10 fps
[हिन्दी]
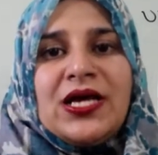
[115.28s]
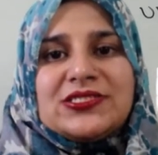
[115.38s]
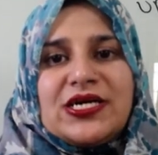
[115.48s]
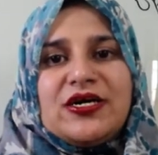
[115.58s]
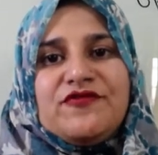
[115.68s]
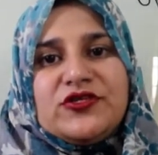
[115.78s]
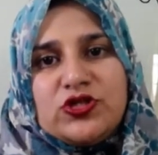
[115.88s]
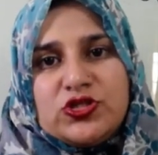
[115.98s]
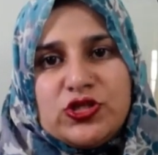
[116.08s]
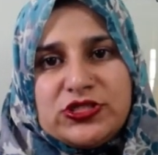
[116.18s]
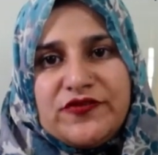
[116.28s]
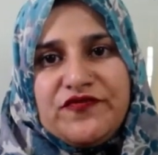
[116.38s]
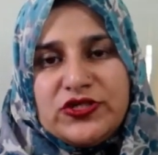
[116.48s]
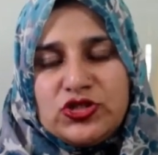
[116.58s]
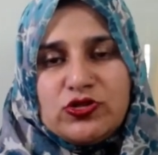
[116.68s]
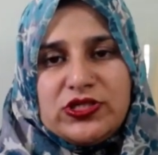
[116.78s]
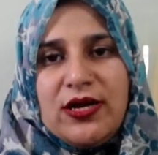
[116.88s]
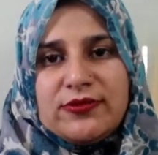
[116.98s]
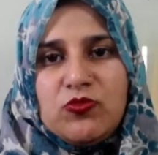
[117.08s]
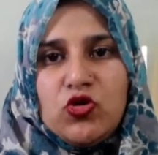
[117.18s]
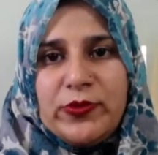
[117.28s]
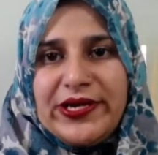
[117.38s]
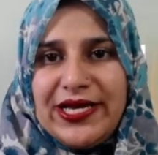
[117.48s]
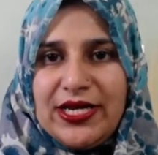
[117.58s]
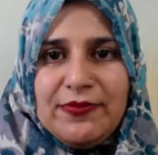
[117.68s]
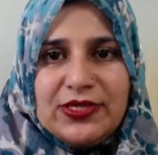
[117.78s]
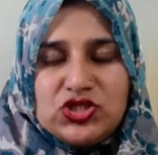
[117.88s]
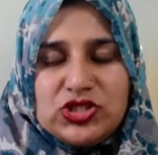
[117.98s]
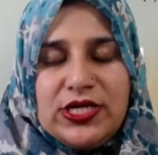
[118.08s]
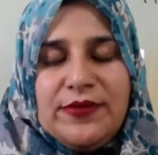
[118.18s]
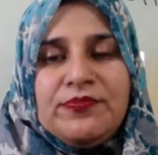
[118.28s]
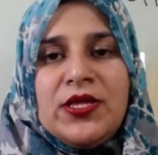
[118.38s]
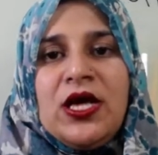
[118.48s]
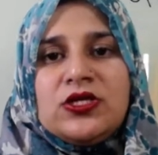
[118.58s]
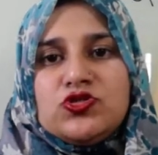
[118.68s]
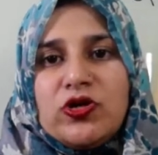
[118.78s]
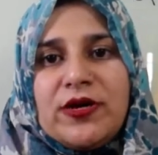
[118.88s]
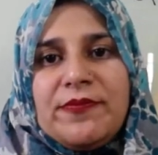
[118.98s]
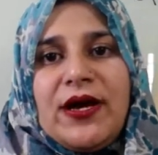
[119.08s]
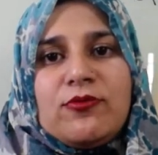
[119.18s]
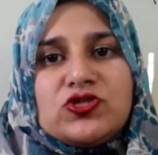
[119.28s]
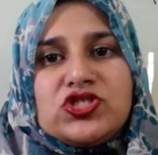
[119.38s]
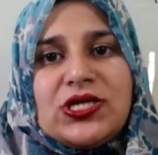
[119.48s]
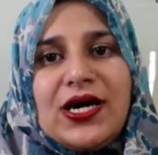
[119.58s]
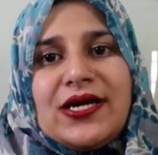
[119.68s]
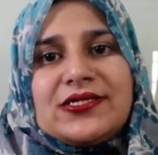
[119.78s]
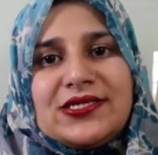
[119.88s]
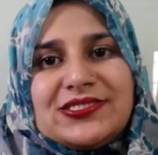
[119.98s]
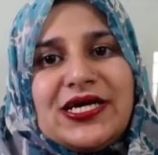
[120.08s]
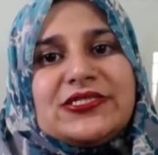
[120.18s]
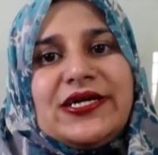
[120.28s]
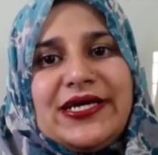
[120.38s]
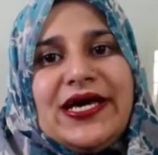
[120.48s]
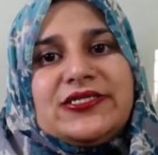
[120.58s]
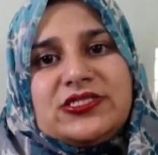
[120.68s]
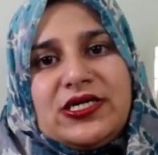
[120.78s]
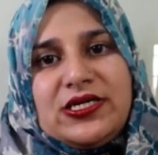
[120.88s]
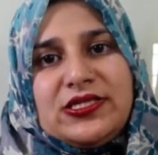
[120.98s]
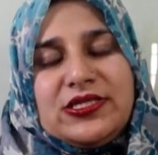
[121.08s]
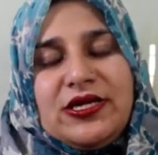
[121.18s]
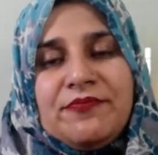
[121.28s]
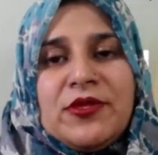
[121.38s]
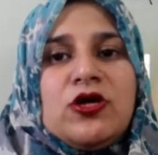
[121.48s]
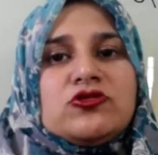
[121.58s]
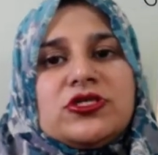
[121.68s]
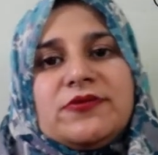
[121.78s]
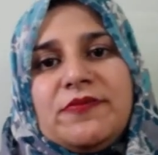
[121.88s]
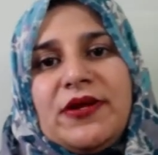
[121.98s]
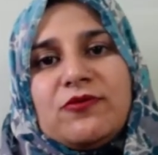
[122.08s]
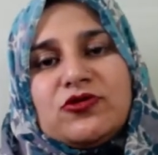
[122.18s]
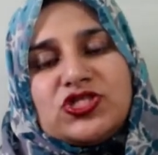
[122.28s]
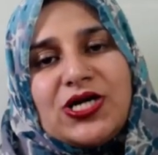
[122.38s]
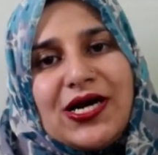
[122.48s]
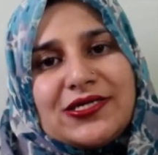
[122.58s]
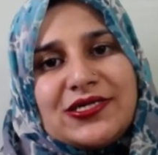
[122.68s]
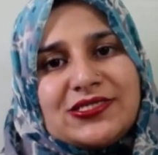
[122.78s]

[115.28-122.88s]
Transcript: सकर फिश छोटी छोटी सी फिश होती हैं आपकी बुक में डायग्राम मेंशन है जो कि अपने आप को शार्क के साथ अटैच कर लेती हैं तो जब ये अपने आप को शार्क के